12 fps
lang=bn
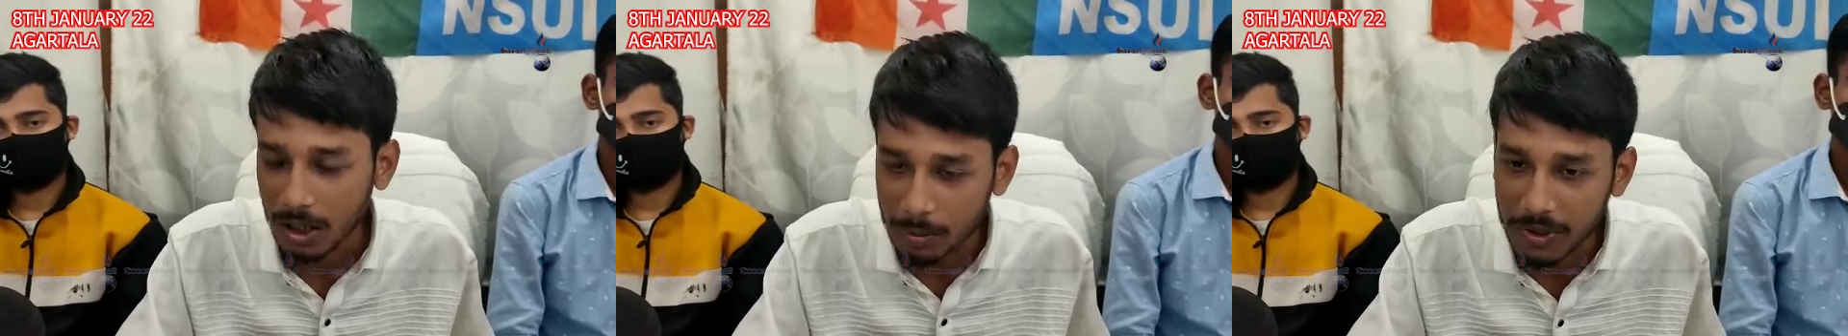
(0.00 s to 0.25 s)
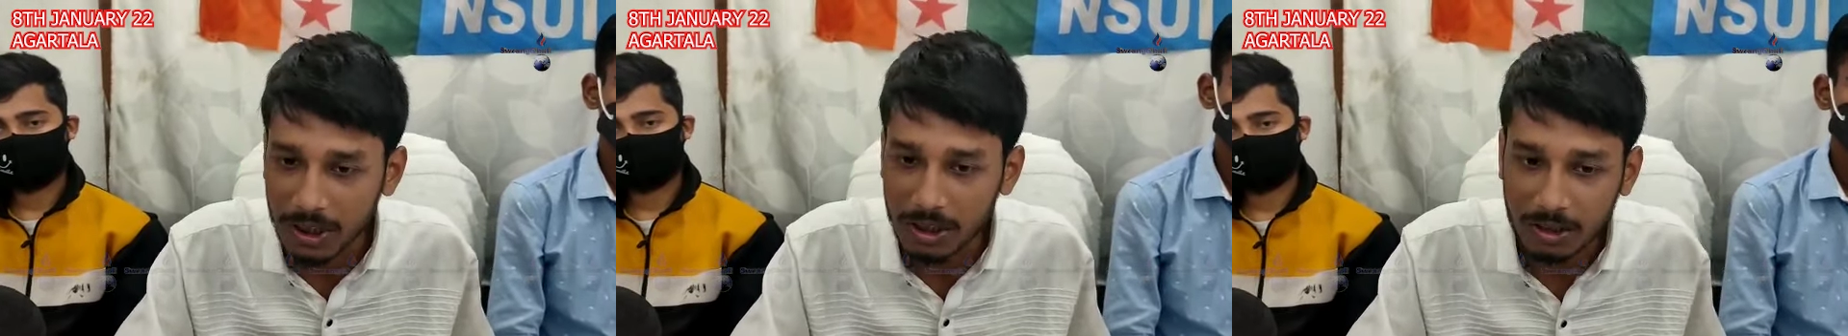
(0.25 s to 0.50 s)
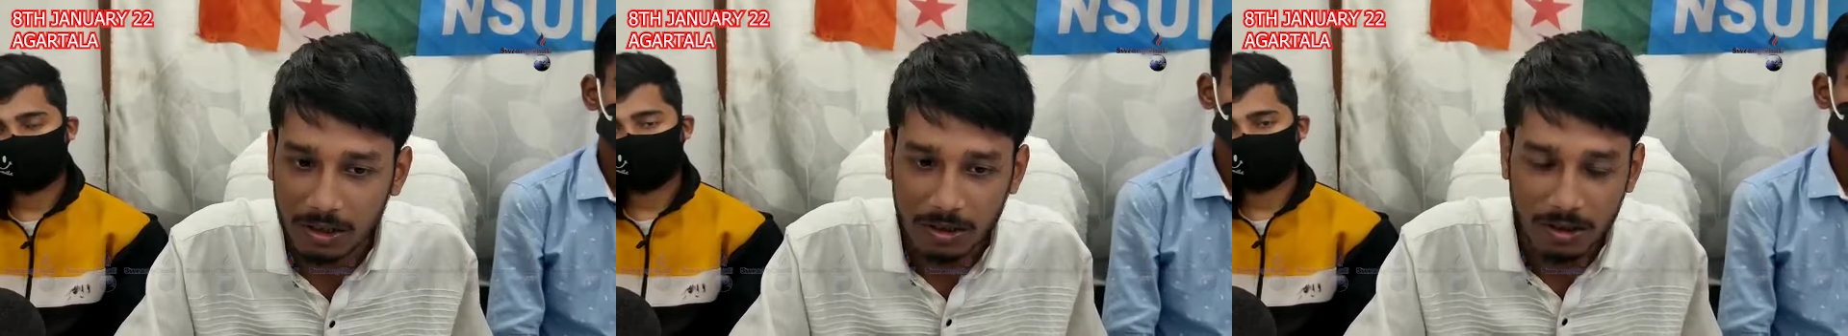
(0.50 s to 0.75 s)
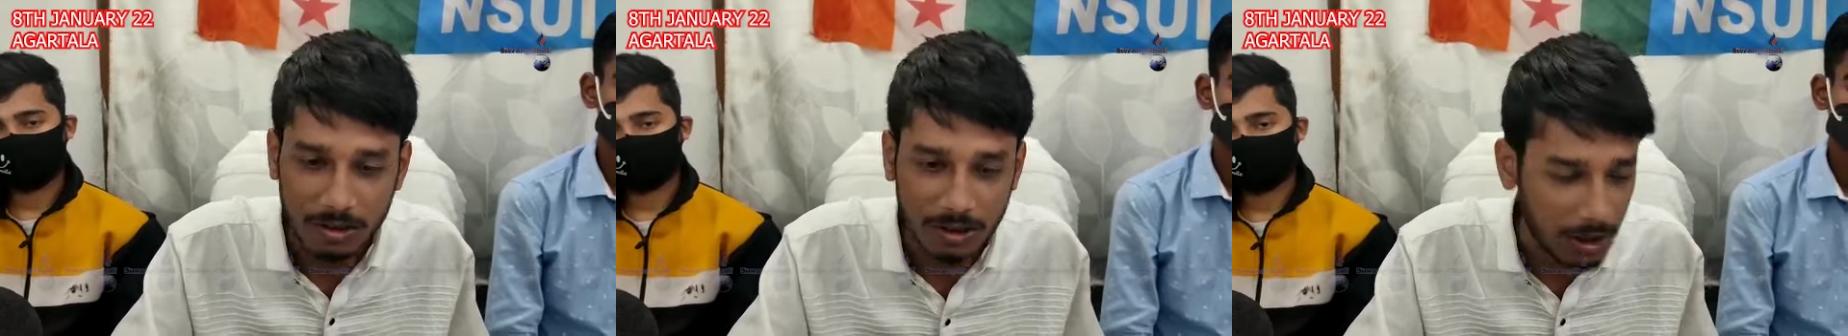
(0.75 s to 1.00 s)
আমি
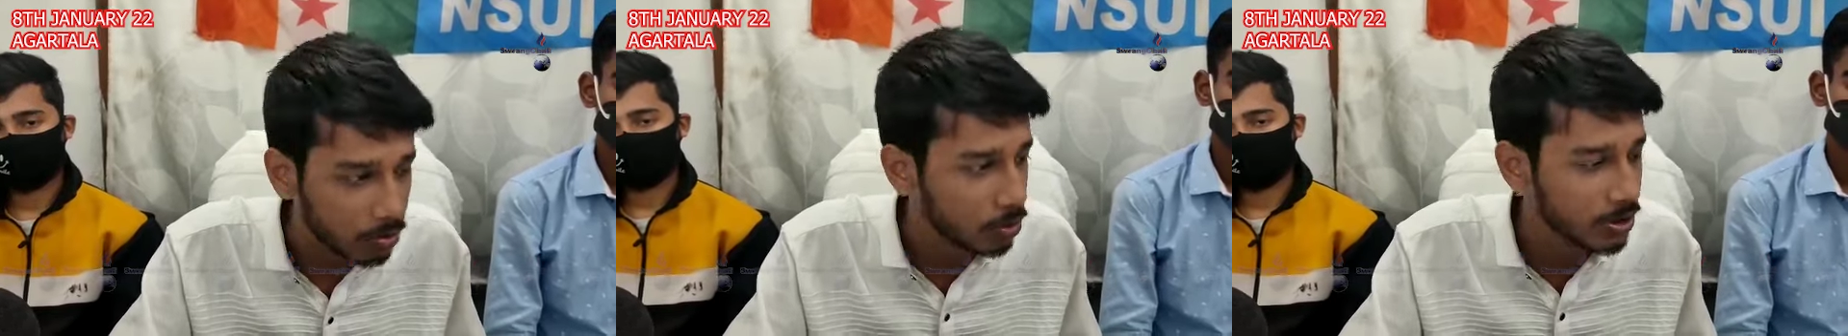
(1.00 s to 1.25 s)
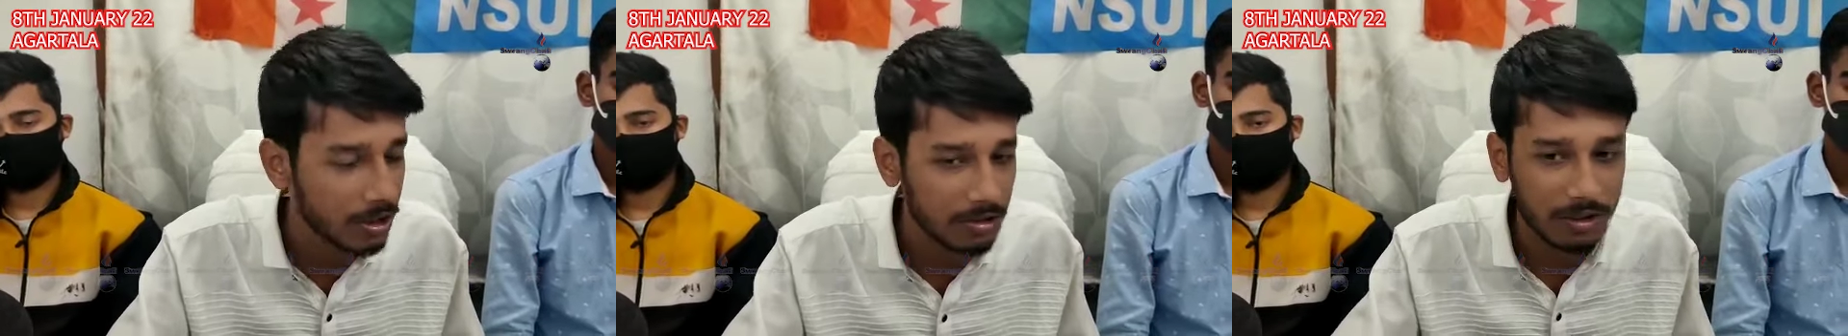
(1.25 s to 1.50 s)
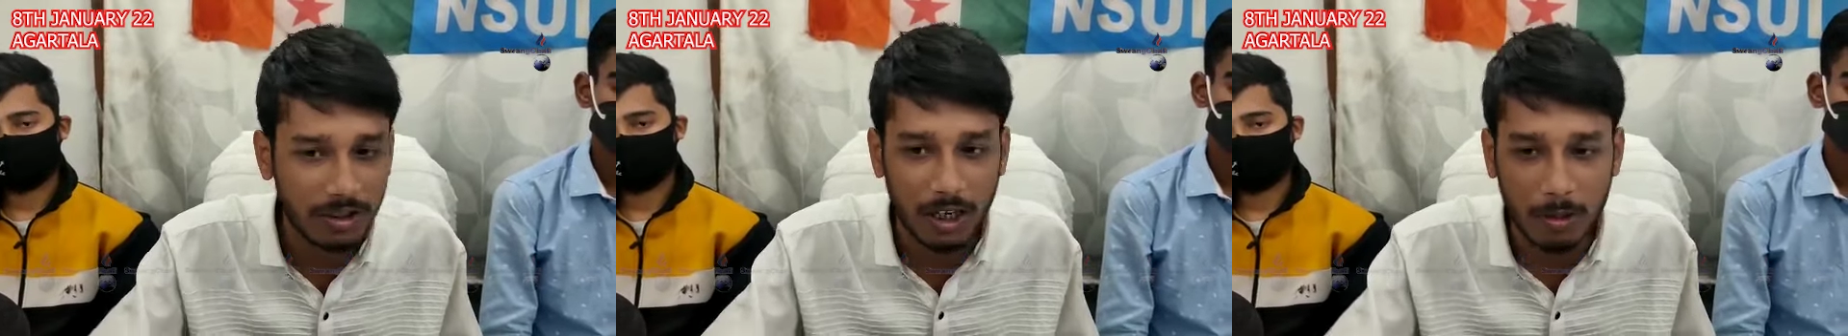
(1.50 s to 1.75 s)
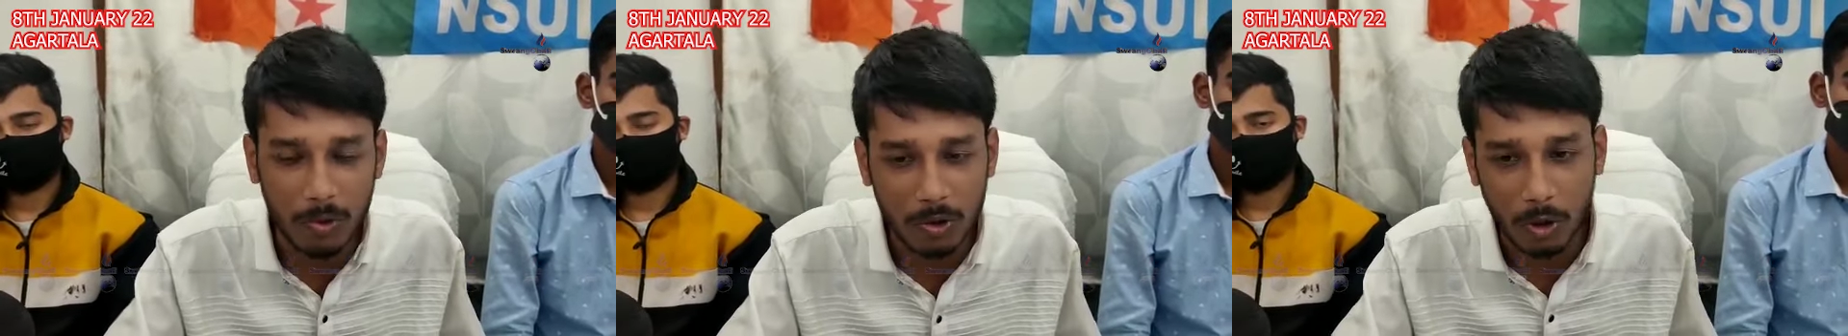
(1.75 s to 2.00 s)
ছাত্রছাত্রীদের
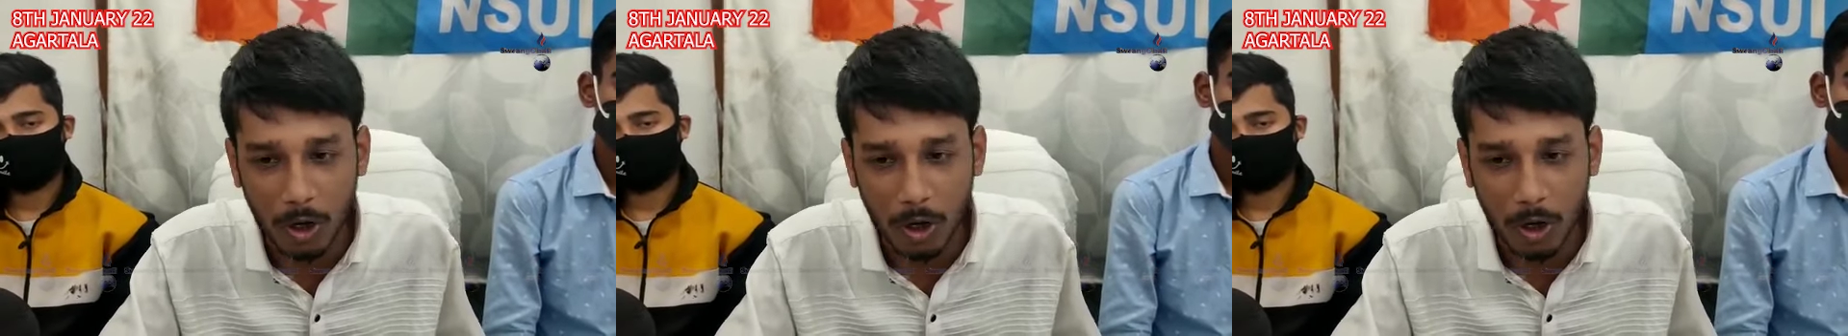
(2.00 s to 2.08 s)
এবং